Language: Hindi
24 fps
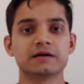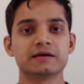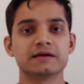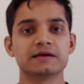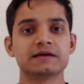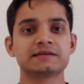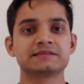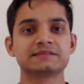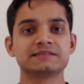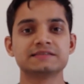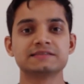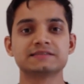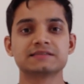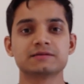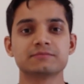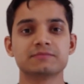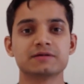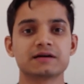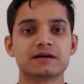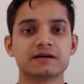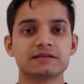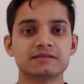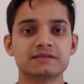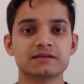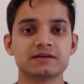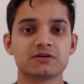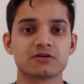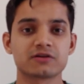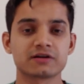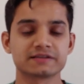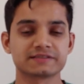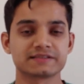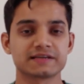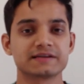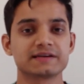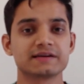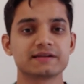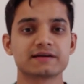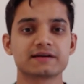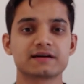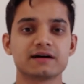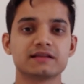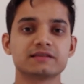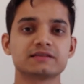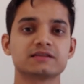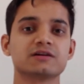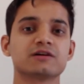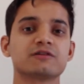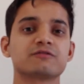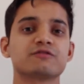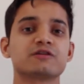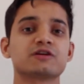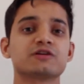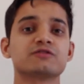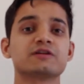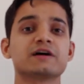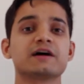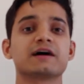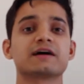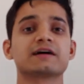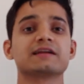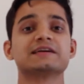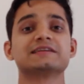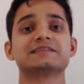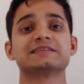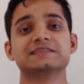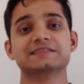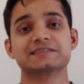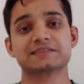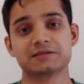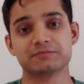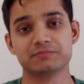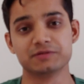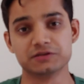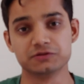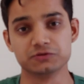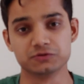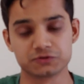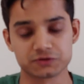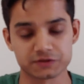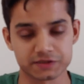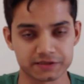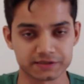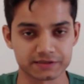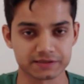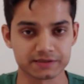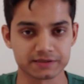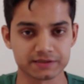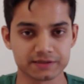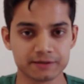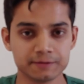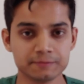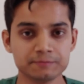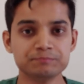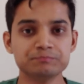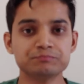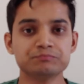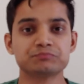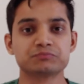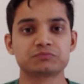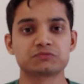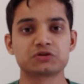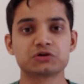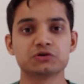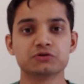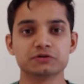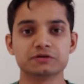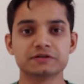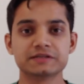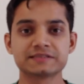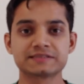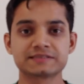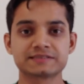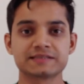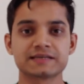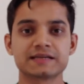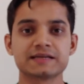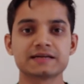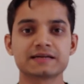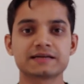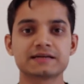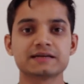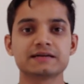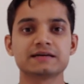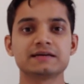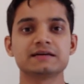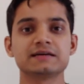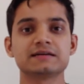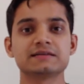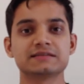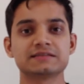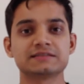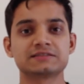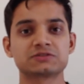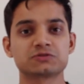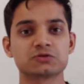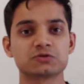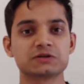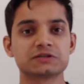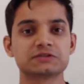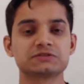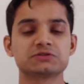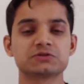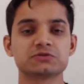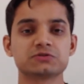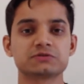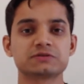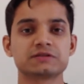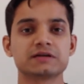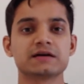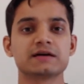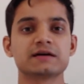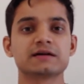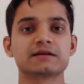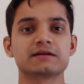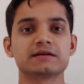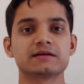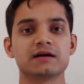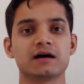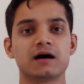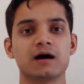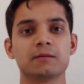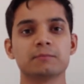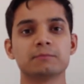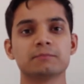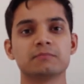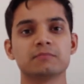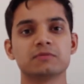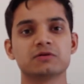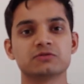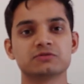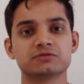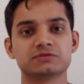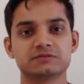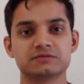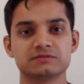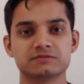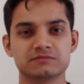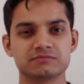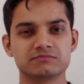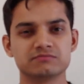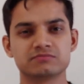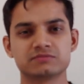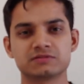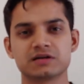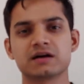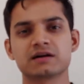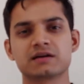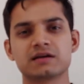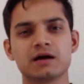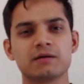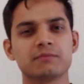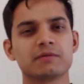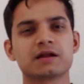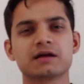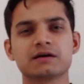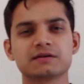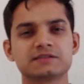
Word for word: एक सीज़न में गद्दे और रज़ाइयाँ निकालते हैं और फिर उन्हें अगले सीज़न में यूज़ करते हैं तो इस तरह का स्टोरेज जो होता है हम ताकि हमारा